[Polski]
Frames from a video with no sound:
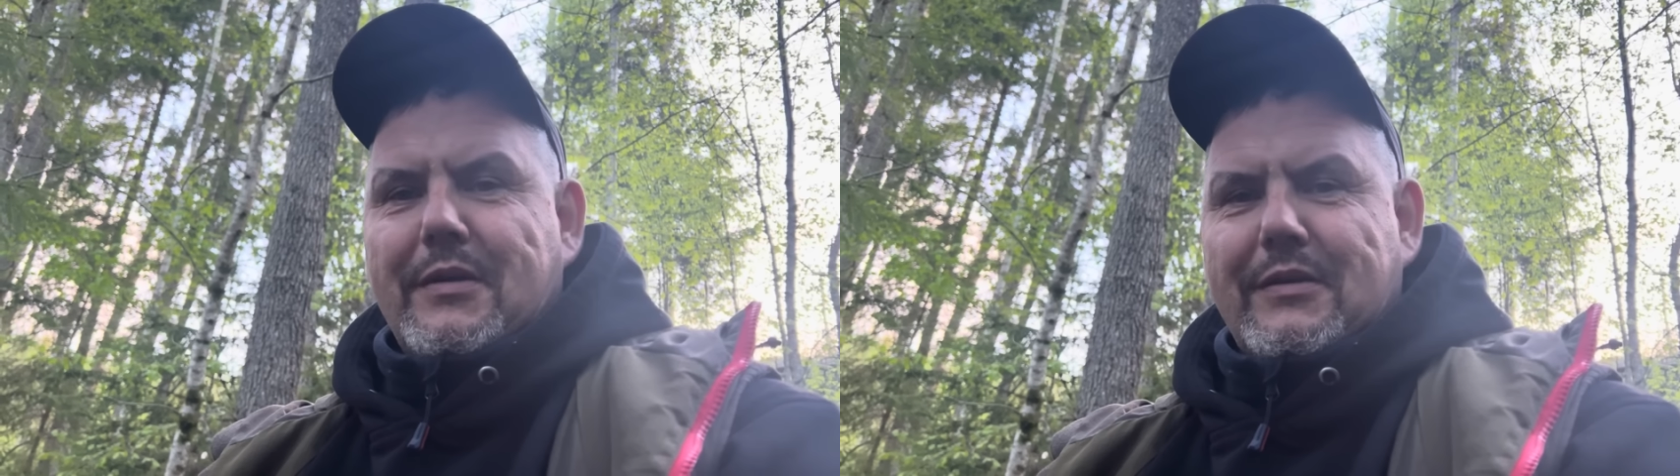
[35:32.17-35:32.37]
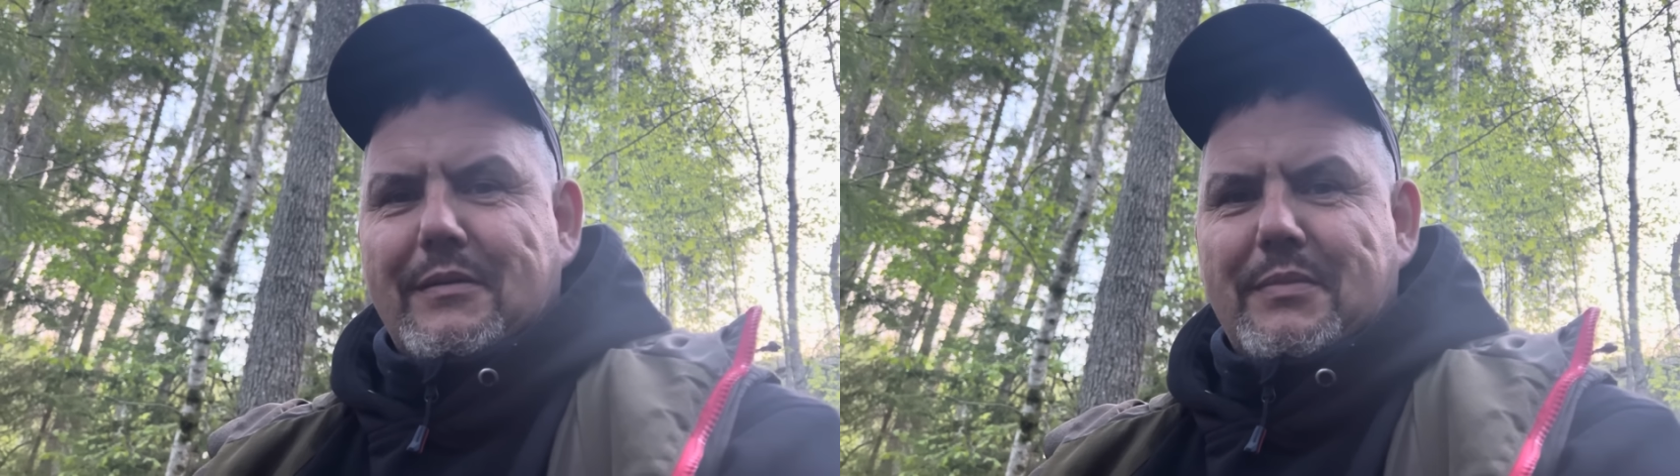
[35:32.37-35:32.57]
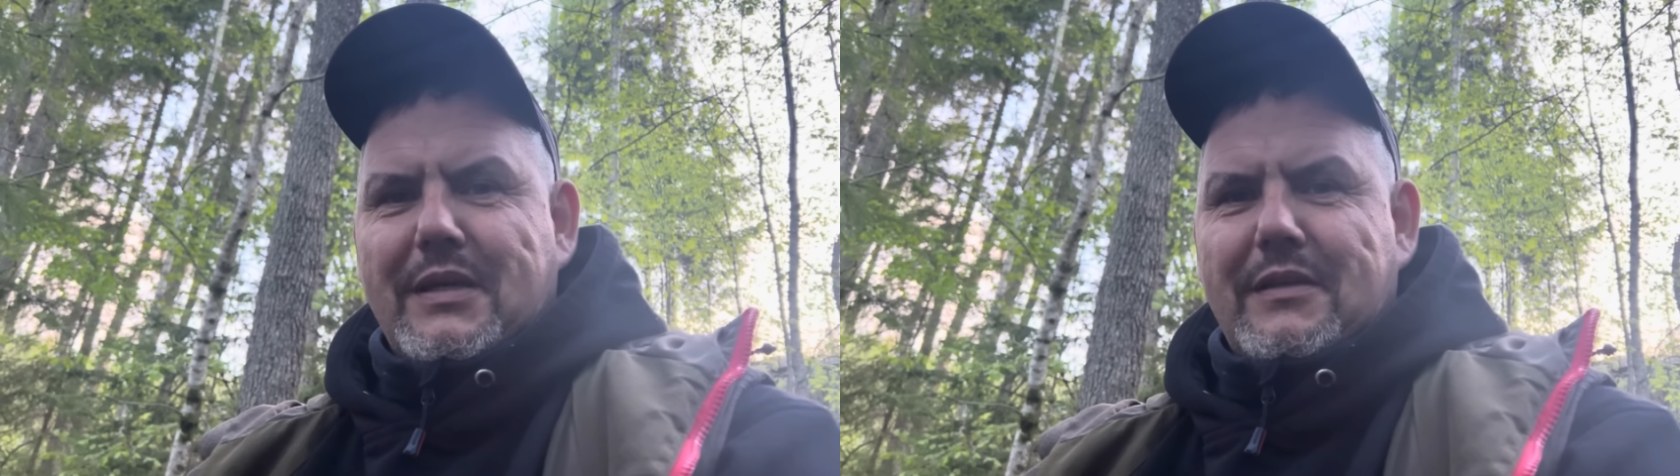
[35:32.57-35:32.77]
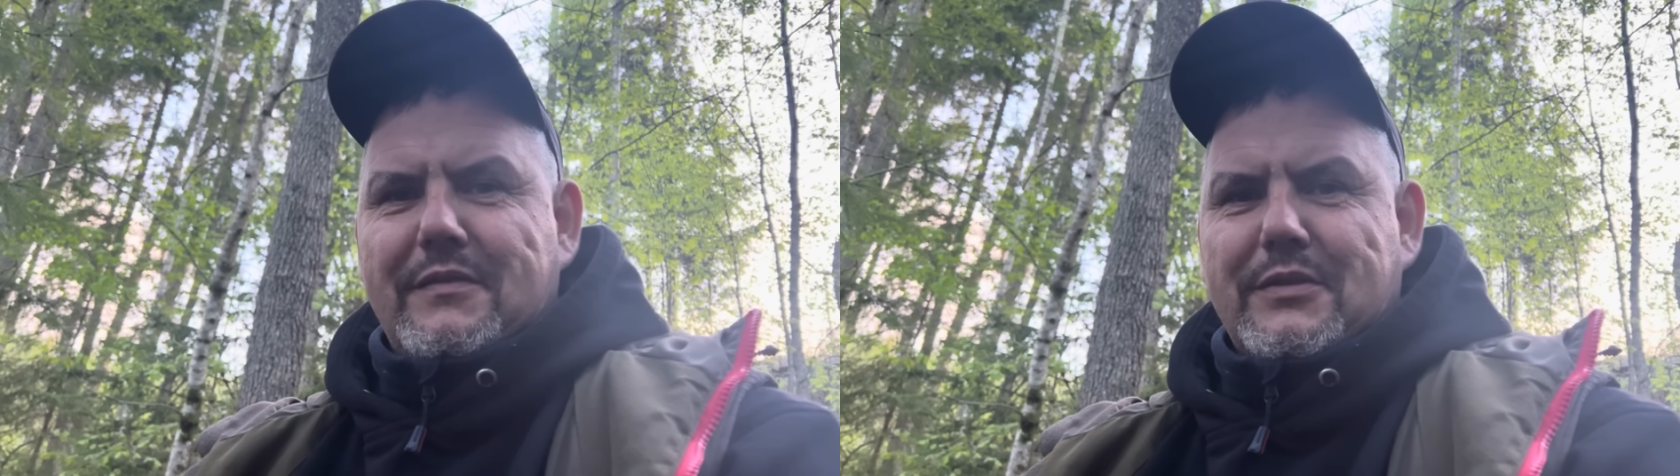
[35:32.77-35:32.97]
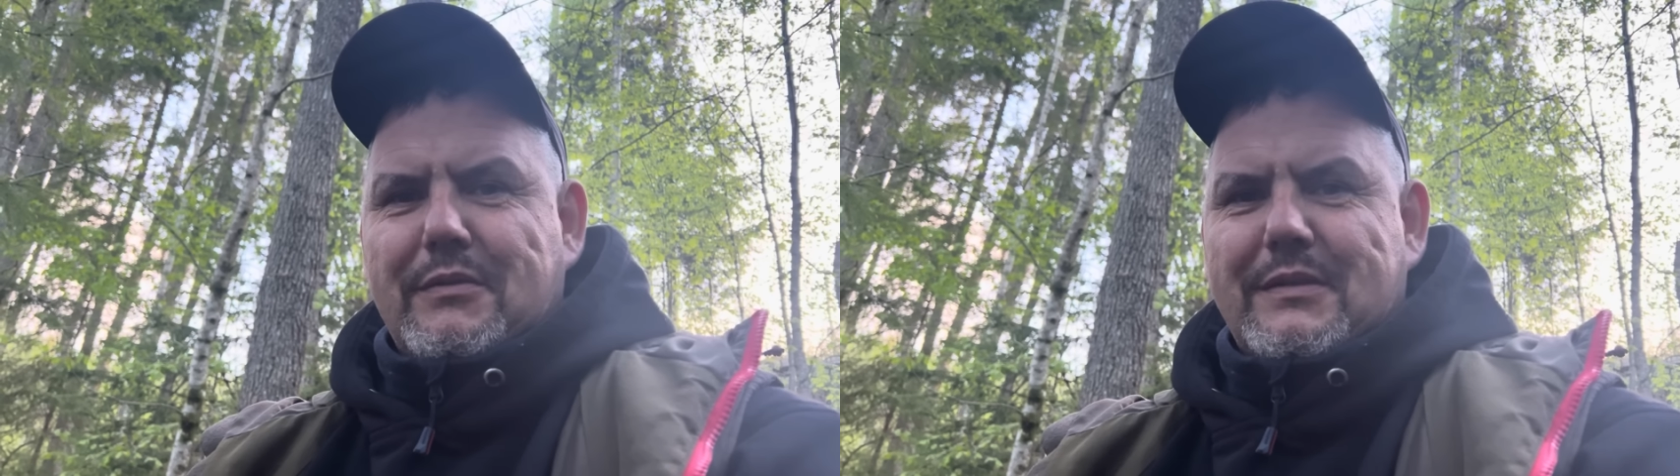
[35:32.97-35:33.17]
jak ona pięknie
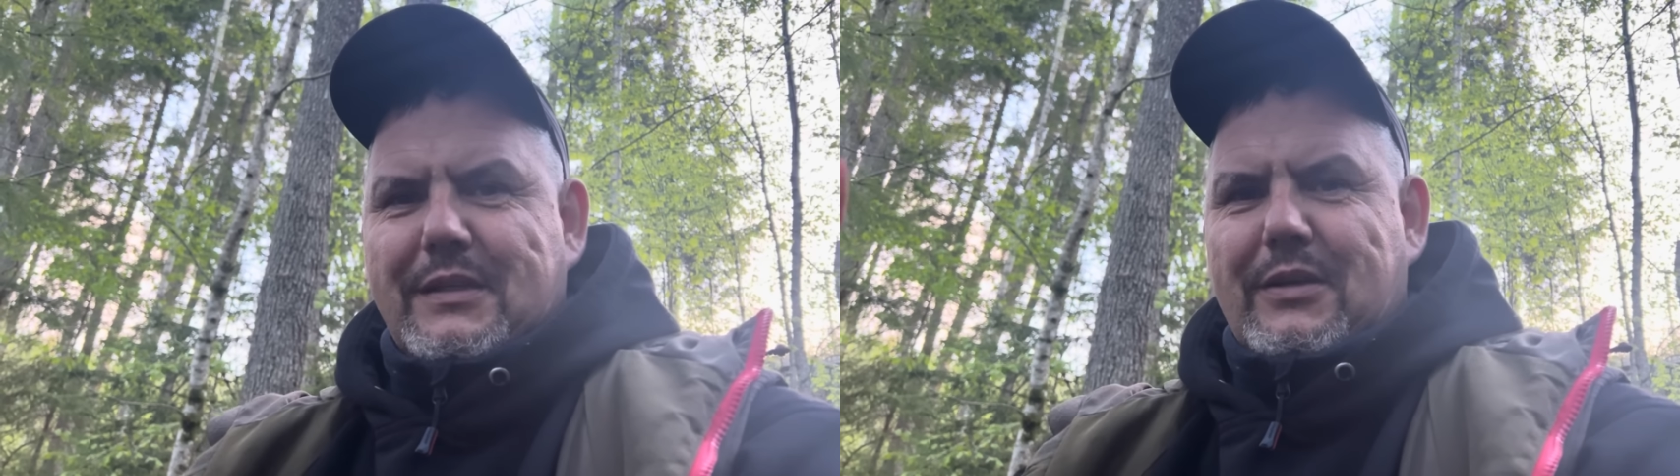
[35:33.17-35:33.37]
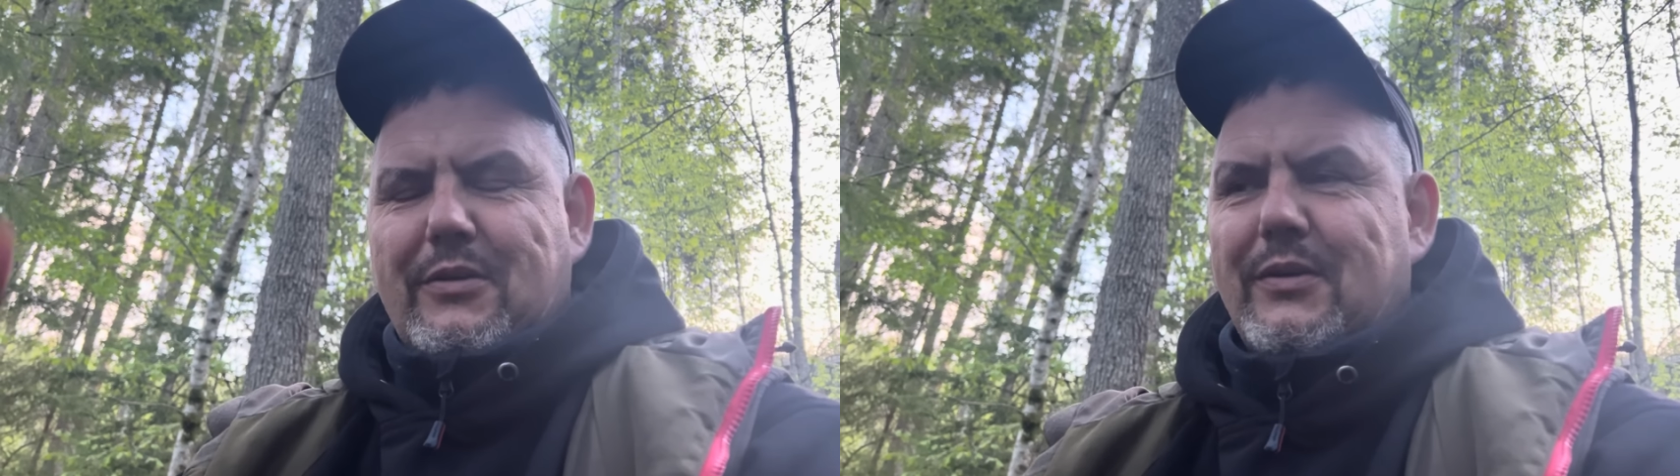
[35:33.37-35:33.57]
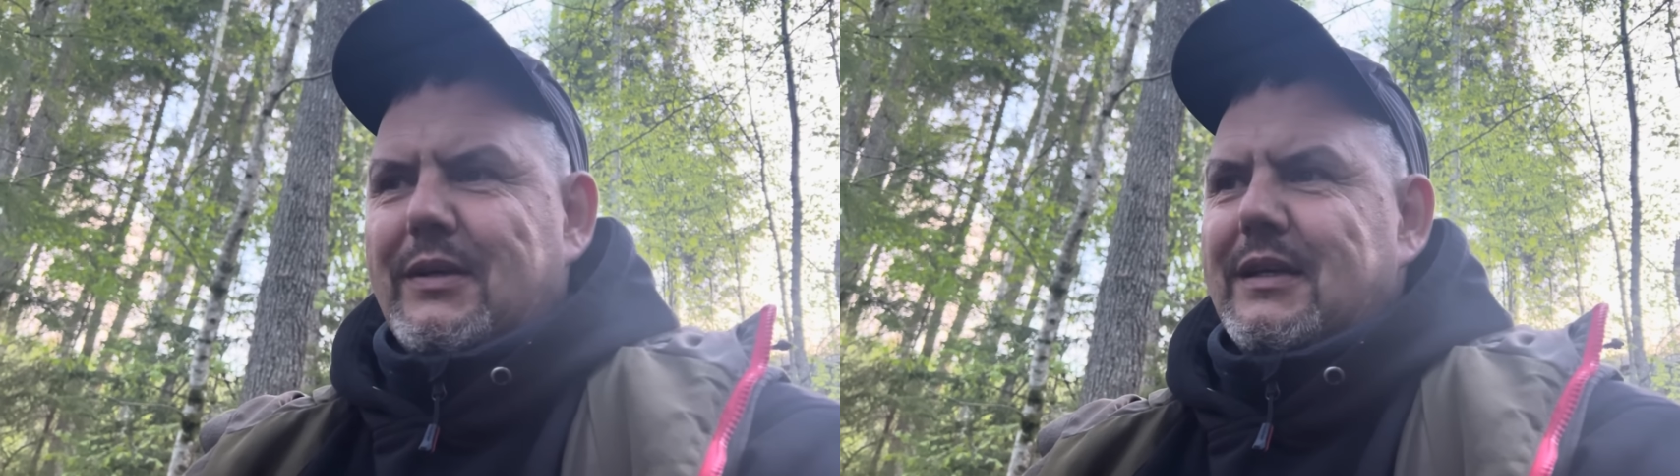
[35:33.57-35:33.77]
wyszła z tego,